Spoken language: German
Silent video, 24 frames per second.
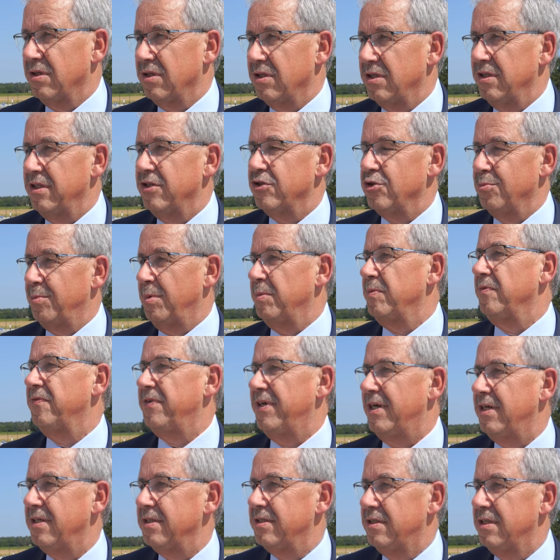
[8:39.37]
Kinder schon mit dem
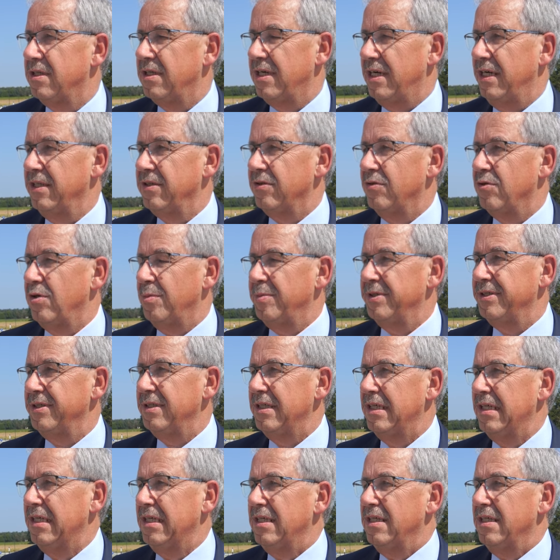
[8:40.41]
Fahrrad hier ankommen.